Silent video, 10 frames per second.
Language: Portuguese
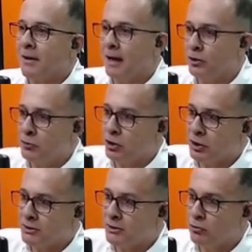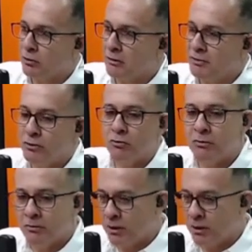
a administração do Davi com